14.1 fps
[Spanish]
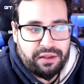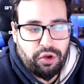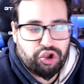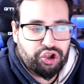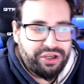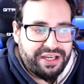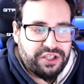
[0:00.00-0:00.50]
de
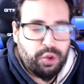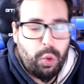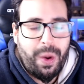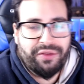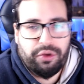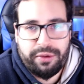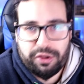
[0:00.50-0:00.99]
2, 3,
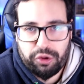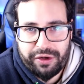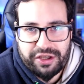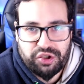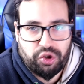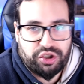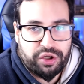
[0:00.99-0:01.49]
4
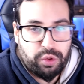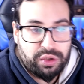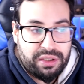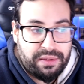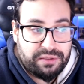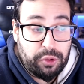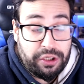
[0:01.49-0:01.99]
victorias
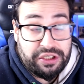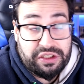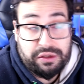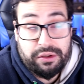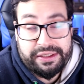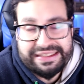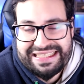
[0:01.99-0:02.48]
consecutivas, porque
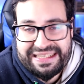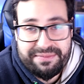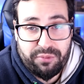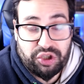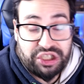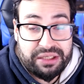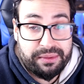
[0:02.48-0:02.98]
si no es que es
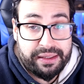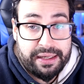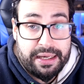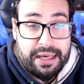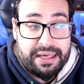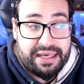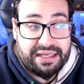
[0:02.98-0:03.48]
imposible,
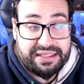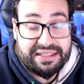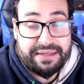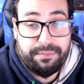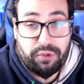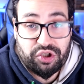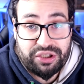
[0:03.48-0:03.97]
y así
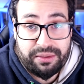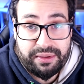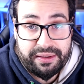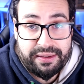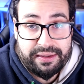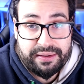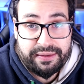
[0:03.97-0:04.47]
es imposible.
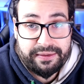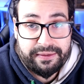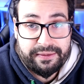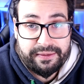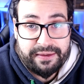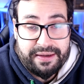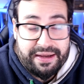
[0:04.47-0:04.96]

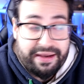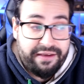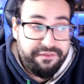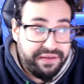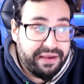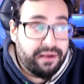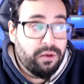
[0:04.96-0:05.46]

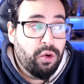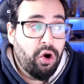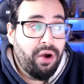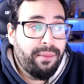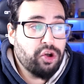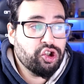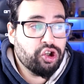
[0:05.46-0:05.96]
En fin,
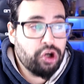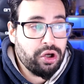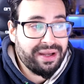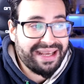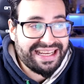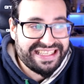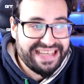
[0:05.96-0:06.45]
luego vamos con que